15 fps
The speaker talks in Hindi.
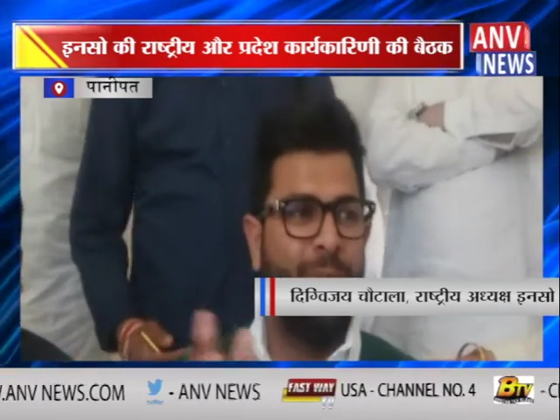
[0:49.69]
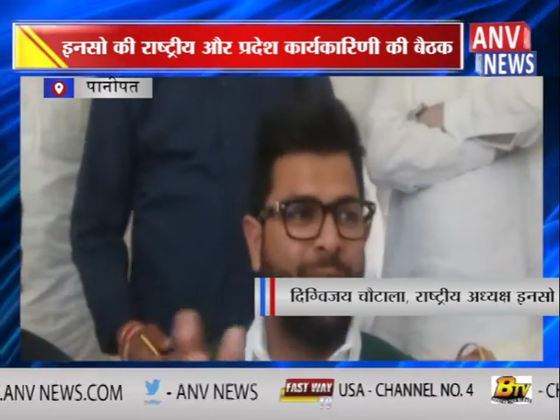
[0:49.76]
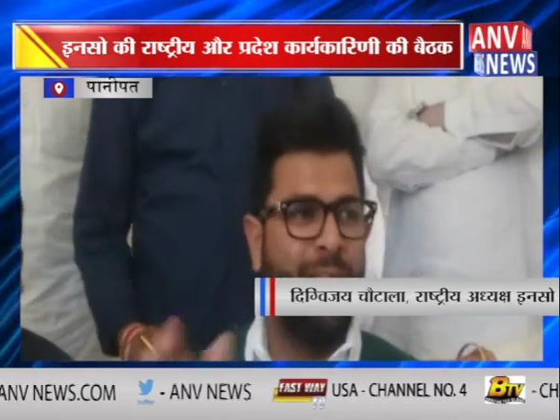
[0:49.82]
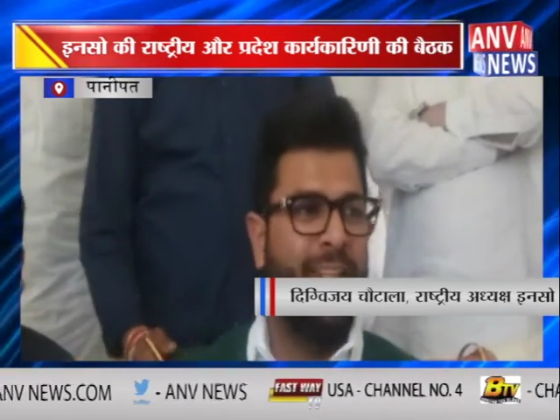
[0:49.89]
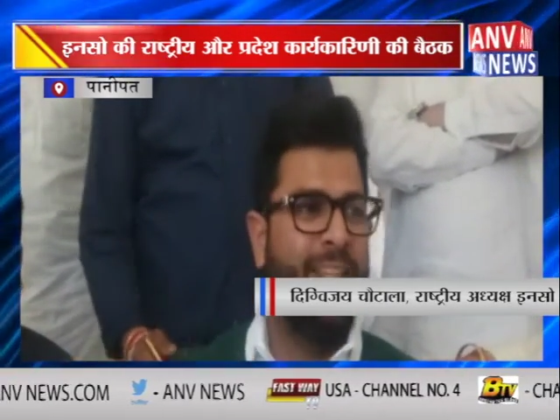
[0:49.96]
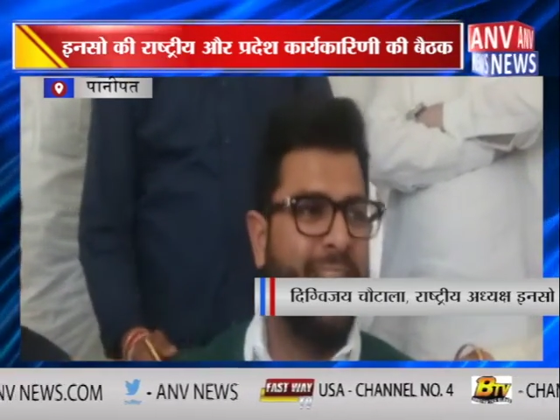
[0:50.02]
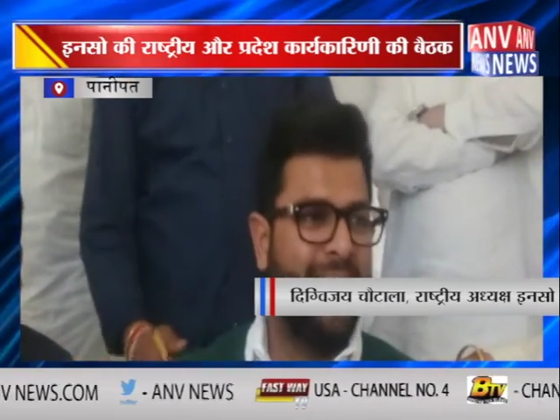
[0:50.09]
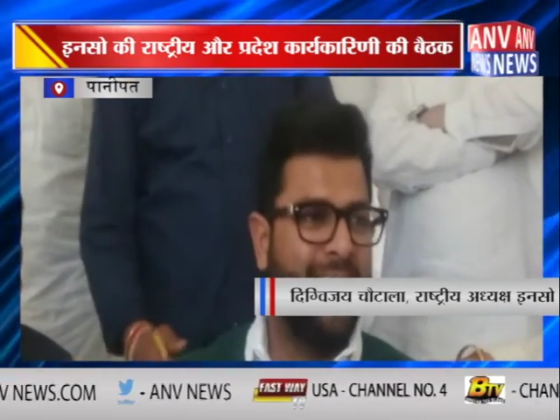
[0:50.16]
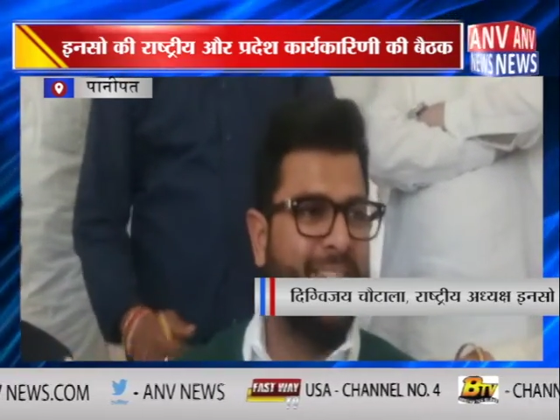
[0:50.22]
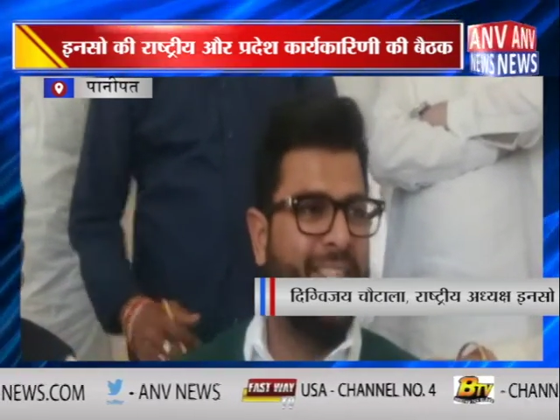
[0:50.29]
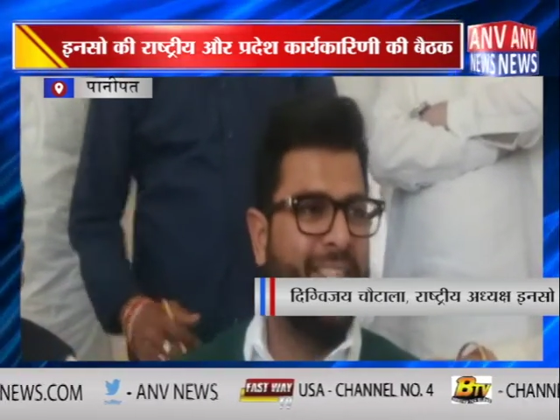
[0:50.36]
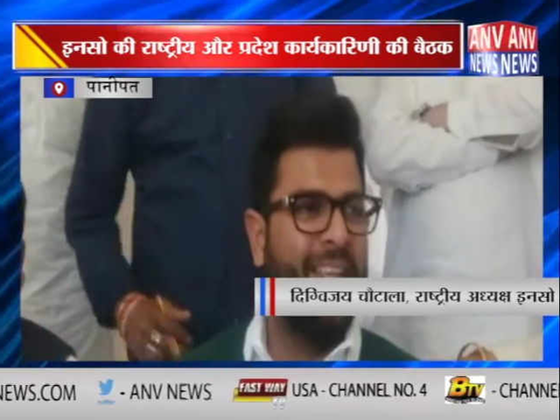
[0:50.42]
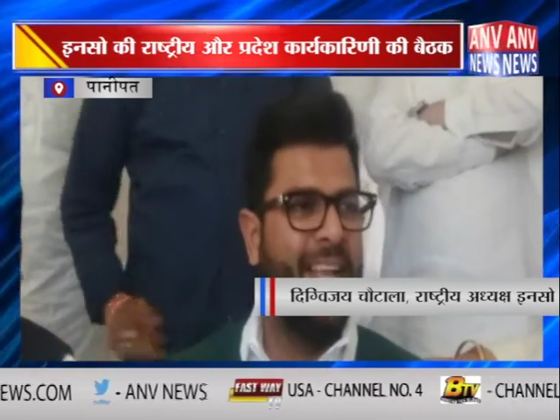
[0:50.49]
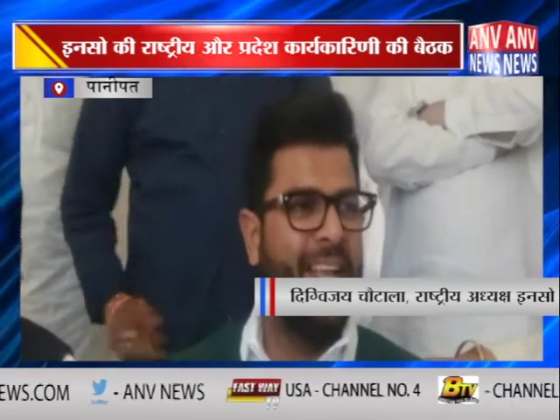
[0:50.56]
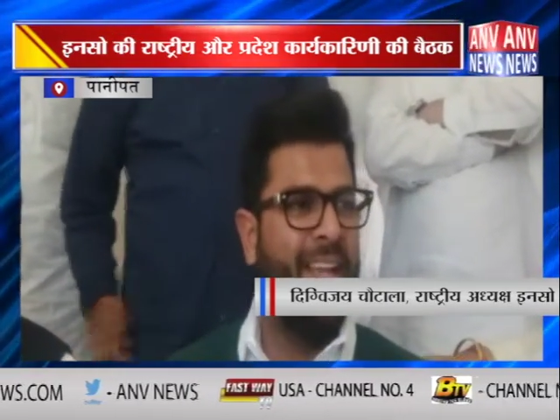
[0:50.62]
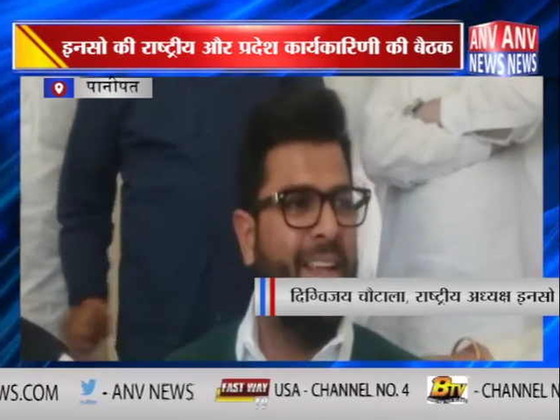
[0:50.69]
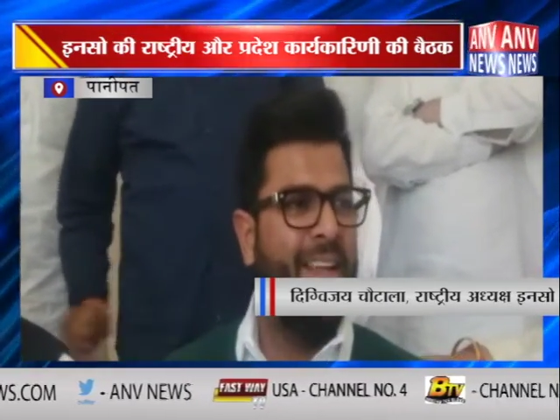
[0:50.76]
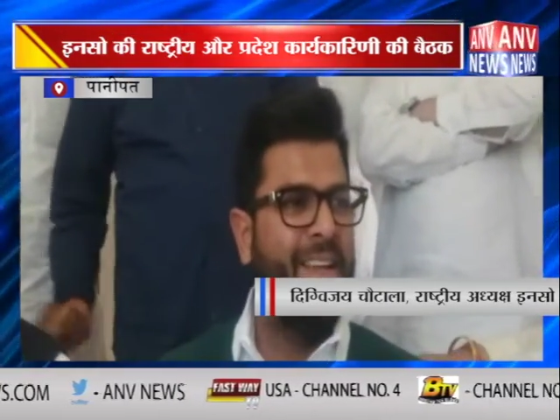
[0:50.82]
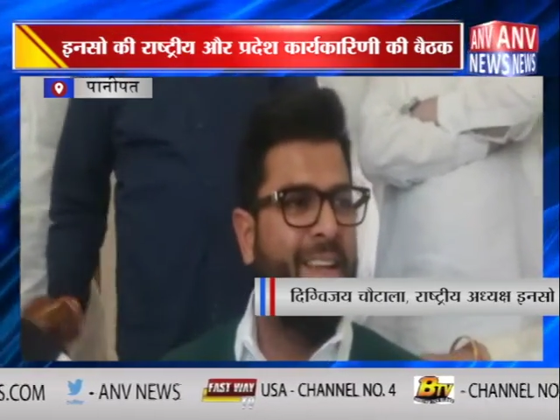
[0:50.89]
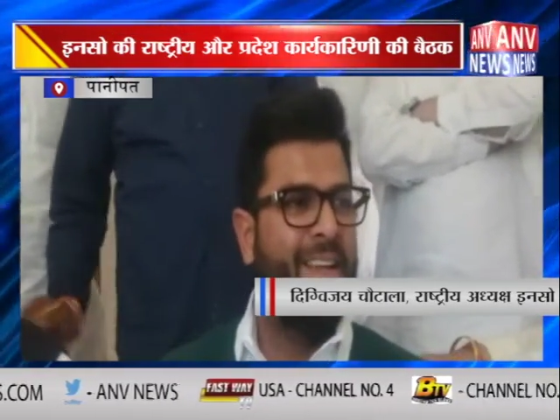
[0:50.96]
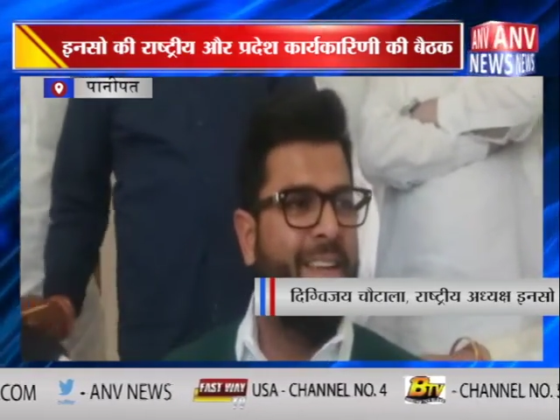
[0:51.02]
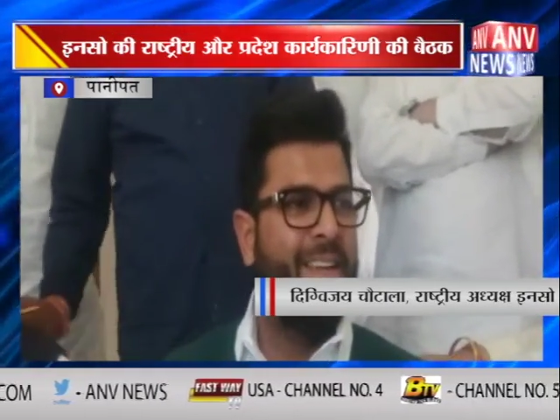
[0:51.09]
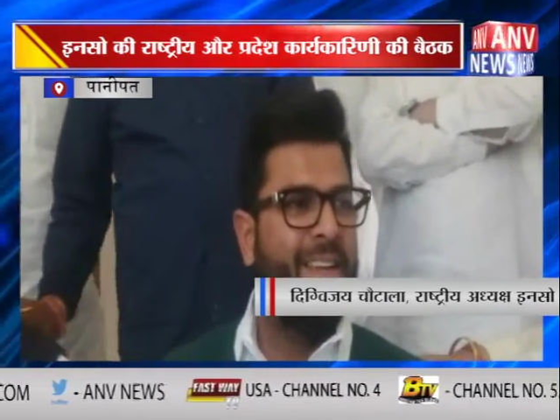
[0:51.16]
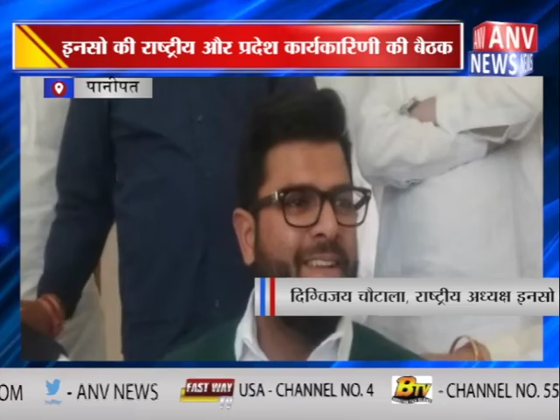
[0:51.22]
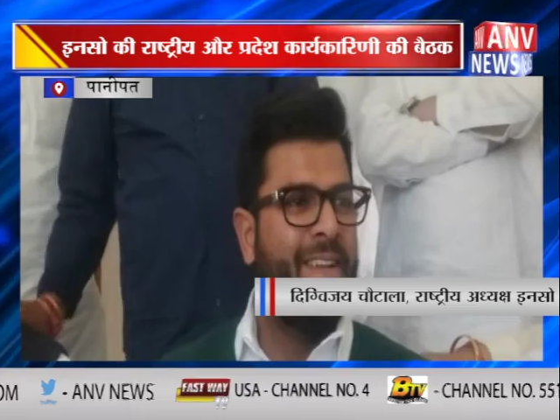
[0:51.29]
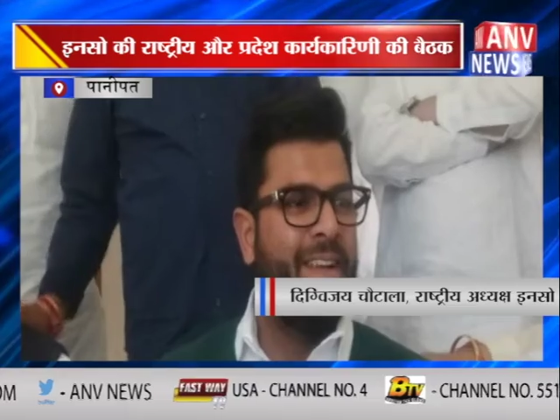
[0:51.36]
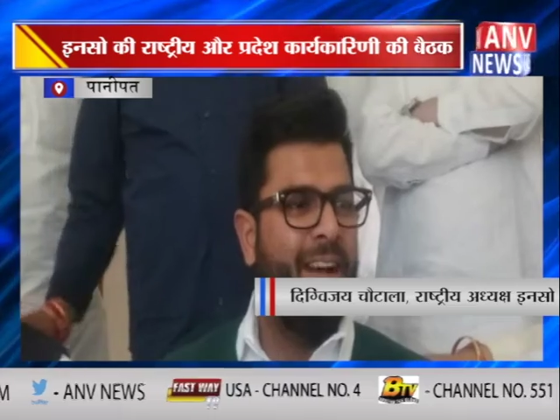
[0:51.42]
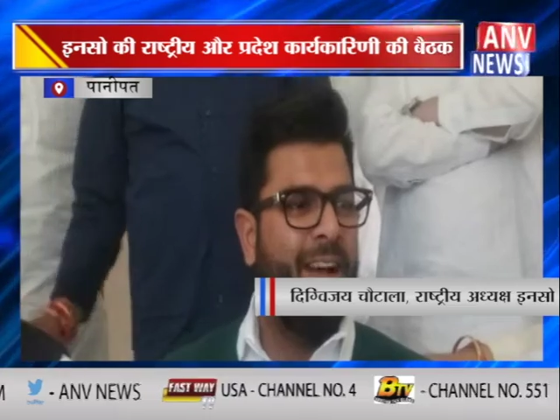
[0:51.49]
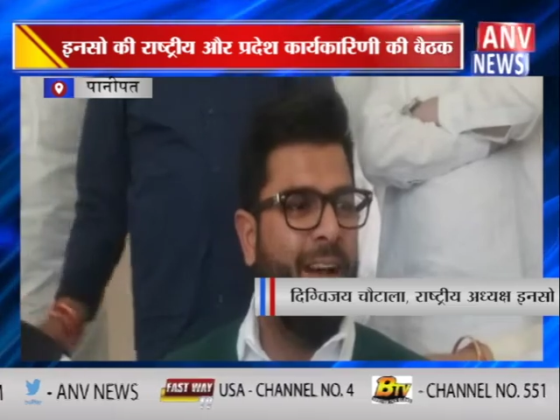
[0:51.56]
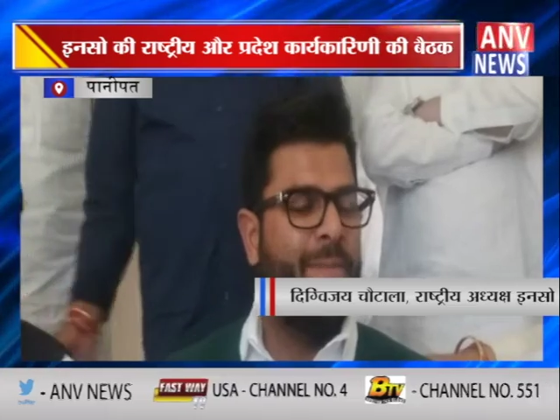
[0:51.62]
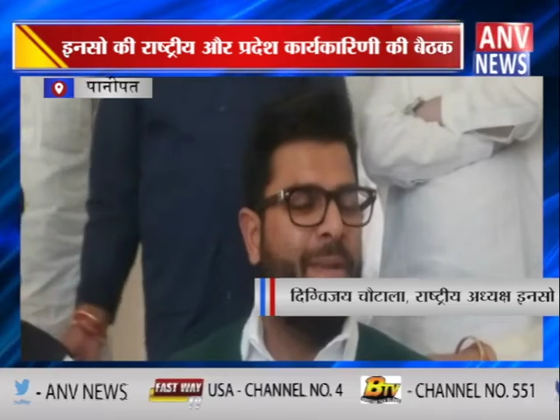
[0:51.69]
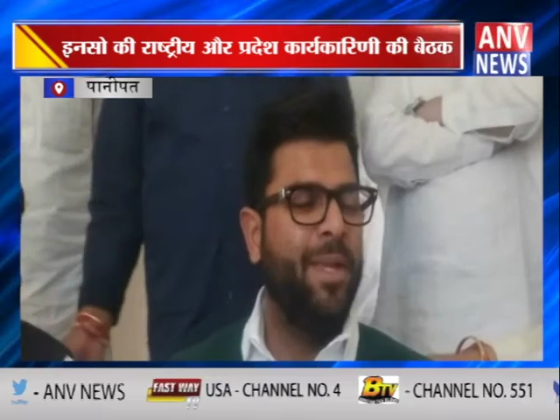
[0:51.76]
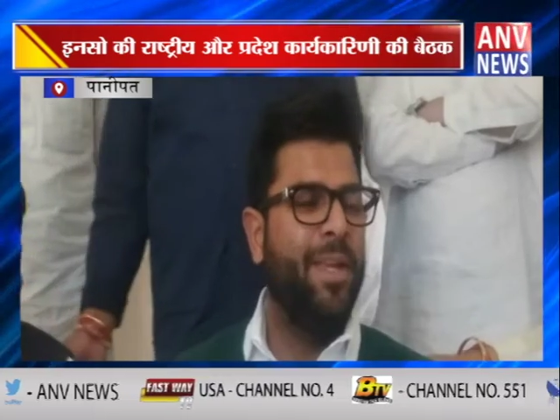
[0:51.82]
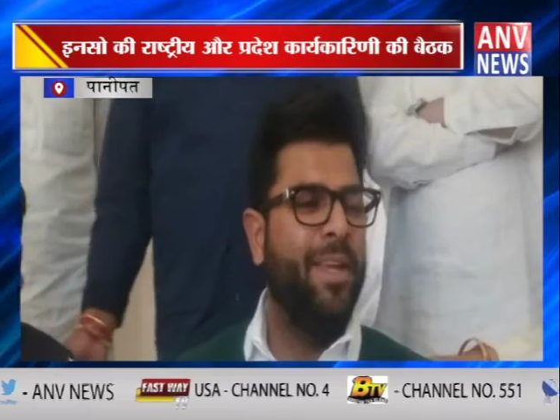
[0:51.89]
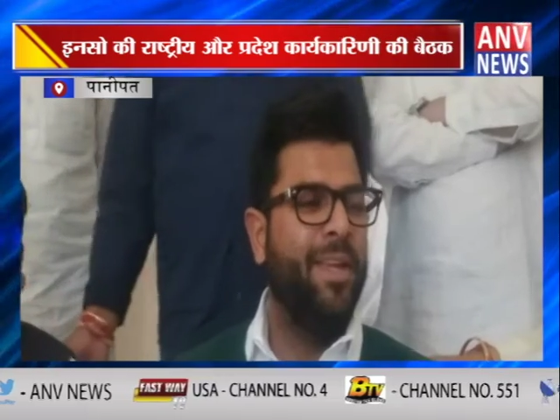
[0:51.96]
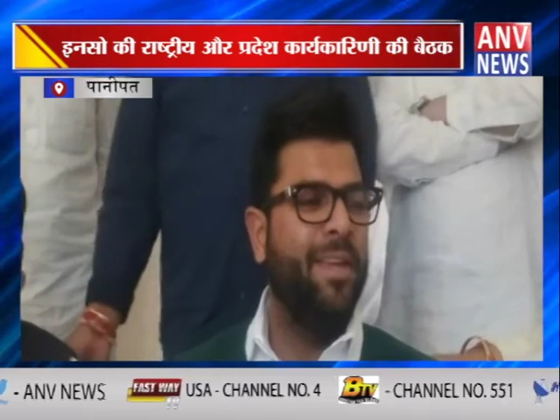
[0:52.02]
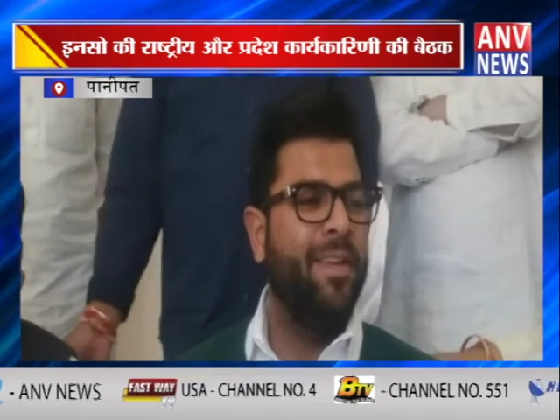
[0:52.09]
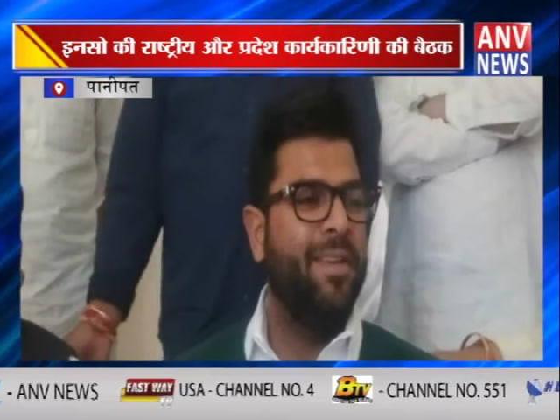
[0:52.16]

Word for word: वो तीन हजार किसकी है अभी